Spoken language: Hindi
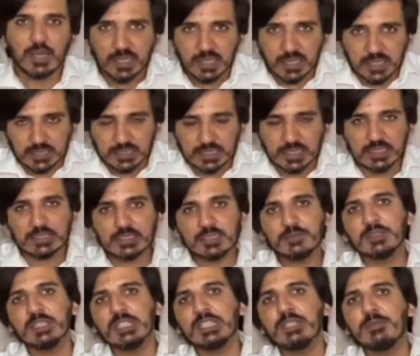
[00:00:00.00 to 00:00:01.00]
अगर अदालत
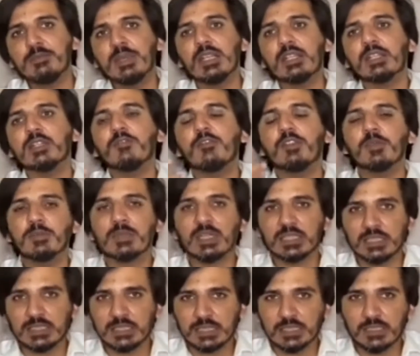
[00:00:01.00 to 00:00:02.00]
समझेगी बेल कन्फर्म
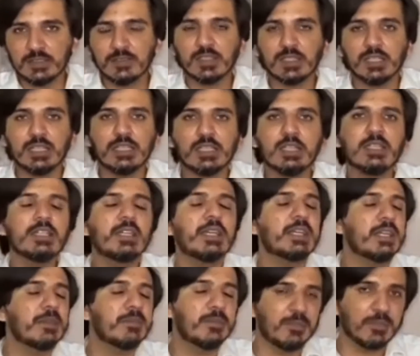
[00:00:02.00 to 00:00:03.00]
कर देगी वरना नहीं
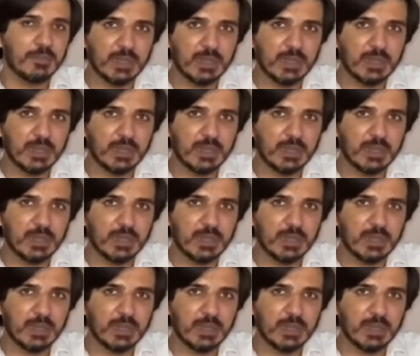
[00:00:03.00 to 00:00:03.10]
लेकिन